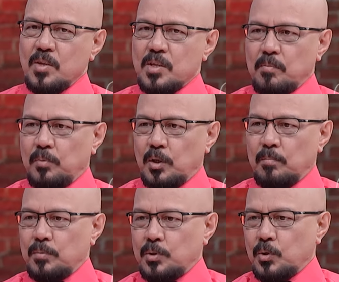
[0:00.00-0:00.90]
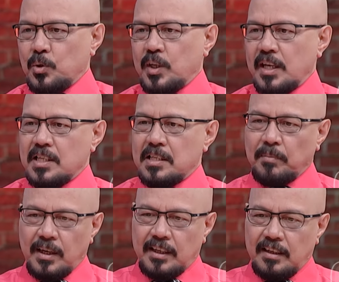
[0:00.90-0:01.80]
Sebelum sukses
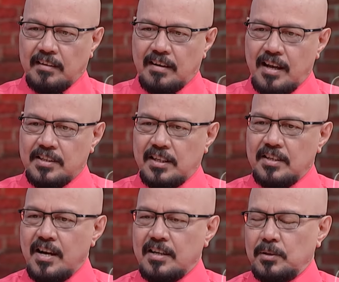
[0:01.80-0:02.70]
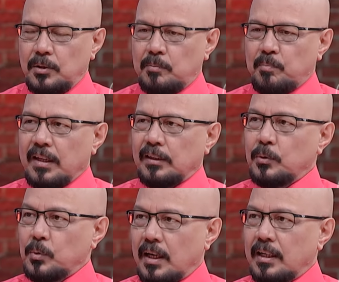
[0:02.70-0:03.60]
sebagai raja Dangdut
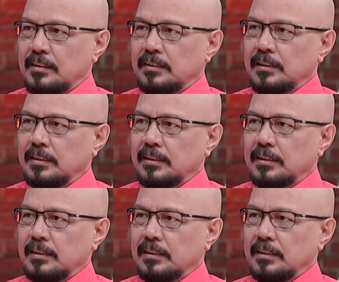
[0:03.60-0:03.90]
Pantura,